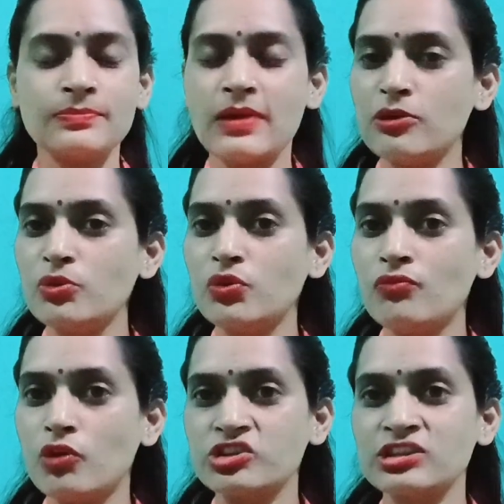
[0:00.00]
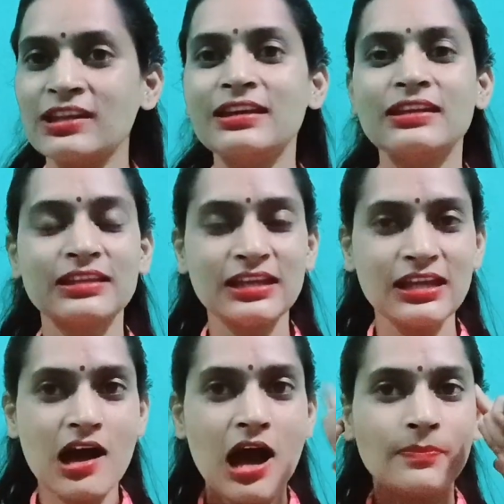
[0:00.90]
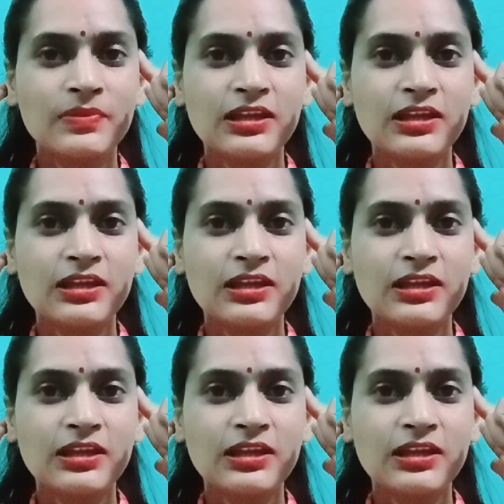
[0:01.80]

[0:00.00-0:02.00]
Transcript: बालों को वॉश नहीं करेंगे आपके